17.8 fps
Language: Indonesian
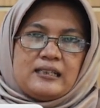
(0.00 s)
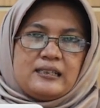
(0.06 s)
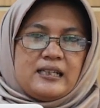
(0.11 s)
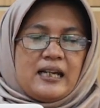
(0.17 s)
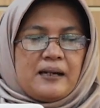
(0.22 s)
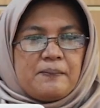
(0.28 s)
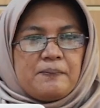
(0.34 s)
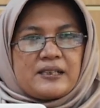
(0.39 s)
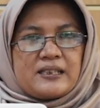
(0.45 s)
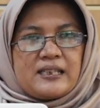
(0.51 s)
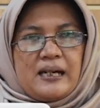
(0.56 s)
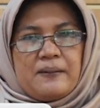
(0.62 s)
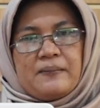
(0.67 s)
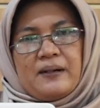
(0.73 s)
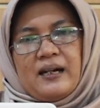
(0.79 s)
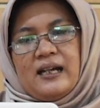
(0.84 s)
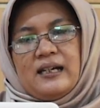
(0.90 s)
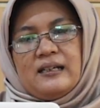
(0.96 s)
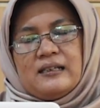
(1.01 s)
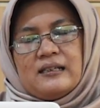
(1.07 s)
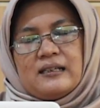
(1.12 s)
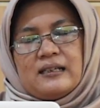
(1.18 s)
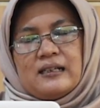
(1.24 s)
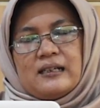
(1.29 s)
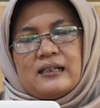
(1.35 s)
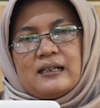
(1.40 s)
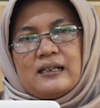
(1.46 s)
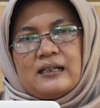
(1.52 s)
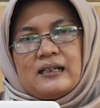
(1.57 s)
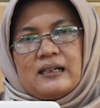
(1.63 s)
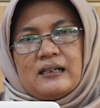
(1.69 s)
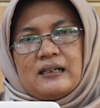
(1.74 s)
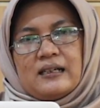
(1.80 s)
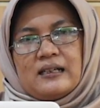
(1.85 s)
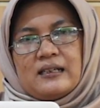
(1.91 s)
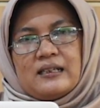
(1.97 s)
Yang pertama,
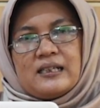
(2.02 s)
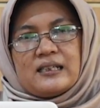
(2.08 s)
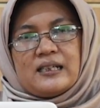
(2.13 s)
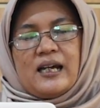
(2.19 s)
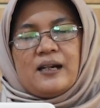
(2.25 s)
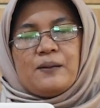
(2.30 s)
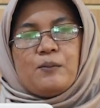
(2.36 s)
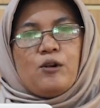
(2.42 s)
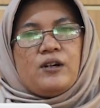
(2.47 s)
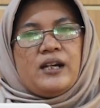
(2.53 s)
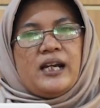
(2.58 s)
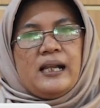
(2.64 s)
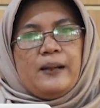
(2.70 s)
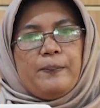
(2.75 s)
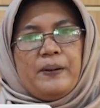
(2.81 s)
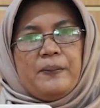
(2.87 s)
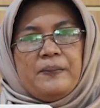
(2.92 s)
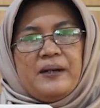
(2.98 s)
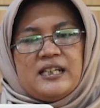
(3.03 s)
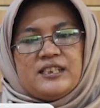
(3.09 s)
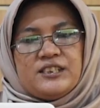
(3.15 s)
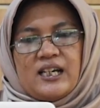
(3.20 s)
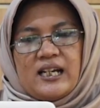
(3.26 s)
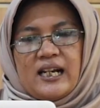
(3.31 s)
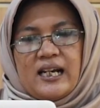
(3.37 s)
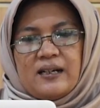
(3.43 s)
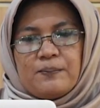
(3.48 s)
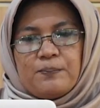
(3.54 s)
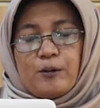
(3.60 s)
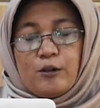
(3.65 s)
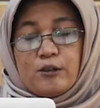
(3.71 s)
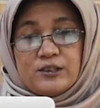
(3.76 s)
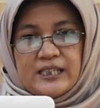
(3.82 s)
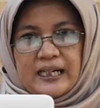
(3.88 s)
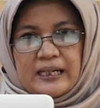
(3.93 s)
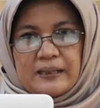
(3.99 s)
dengan model pembelajaran
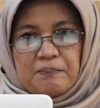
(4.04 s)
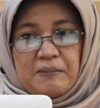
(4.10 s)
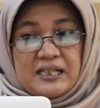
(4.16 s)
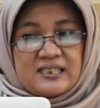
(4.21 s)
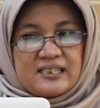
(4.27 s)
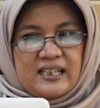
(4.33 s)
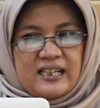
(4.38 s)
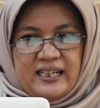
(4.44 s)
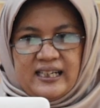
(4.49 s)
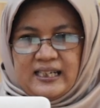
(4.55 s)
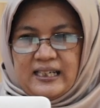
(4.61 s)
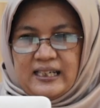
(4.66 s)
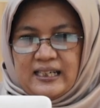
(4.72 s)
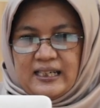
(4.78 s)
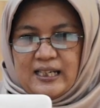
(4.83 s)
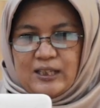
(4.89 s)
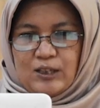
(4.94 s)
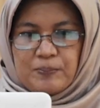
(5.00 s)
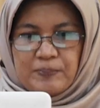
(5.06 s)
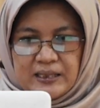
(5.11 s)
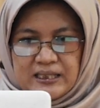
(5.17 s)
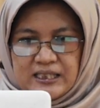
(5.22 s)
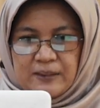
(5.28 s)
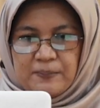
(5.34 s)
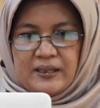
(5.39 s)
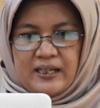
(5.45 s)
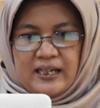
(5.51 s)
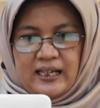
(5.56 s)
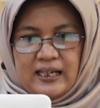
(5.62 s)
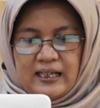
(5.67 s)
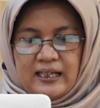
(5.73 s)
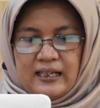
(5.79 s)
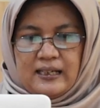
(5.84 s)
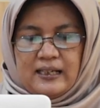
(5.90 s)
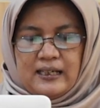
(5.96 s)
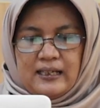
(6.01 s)
project based learning atau
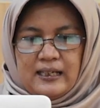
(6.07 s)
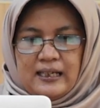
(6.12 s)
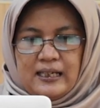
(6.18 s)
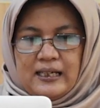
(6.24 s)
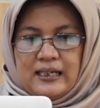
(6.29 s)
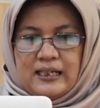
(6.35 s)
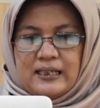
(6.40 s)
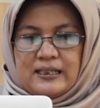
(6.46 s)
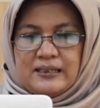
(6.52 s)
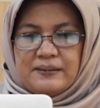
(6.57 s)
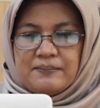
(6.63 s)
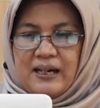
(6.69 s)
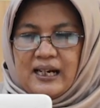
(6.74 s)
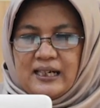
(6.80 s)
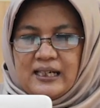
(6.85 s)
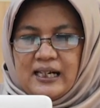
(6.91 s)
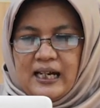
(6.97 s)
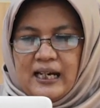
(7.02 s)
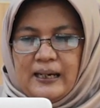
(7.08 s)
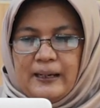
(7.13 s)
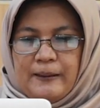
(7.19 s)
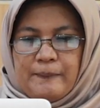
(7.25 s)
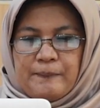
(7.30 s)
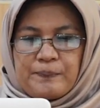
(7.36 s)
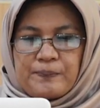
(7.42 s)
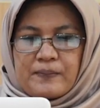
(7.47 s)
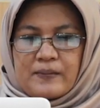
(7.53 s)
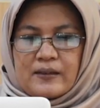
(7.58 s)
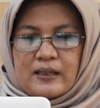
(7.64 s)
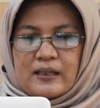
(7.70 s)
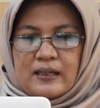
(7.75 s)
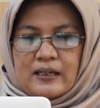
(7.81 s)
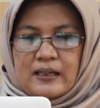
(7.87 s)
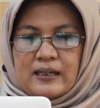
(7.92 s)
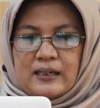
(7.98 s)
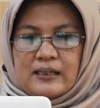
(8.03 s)
PJBL di mana
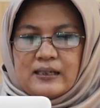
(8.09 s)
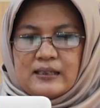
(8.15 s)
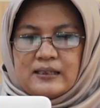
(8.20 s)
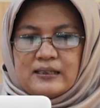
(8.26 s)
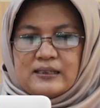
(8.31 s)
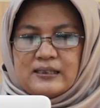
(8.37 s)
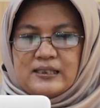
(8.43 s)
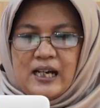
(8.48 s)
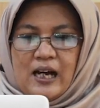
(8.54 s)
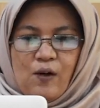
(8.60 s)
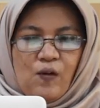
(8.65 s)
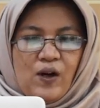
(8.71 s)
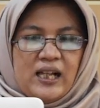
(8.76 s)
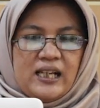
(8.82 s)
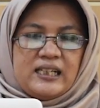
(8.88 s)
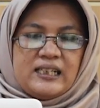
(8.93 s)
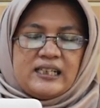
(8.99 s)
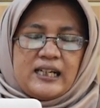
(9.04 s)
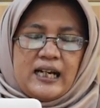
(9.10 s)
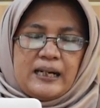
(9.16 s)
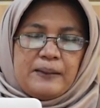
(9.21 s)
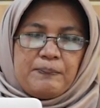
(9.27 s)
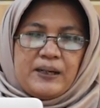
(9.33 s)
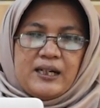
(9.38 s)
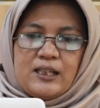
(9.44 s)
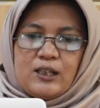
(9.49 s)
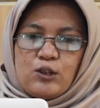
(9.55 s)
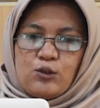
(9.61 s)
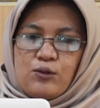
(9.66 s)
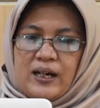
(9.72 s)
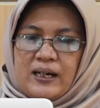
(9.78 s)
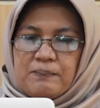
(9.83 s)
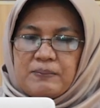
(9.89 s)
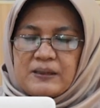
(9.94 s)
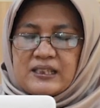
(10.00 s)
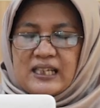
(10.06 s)
diawali dengan
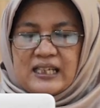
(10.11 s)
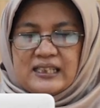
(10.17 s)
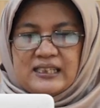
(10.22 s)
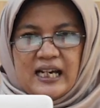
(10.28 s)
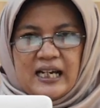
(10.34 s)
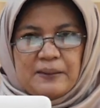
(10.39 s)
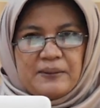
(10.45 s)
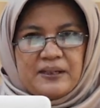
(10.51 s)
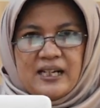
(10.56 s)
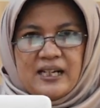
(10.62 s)
penentuan pertanyaan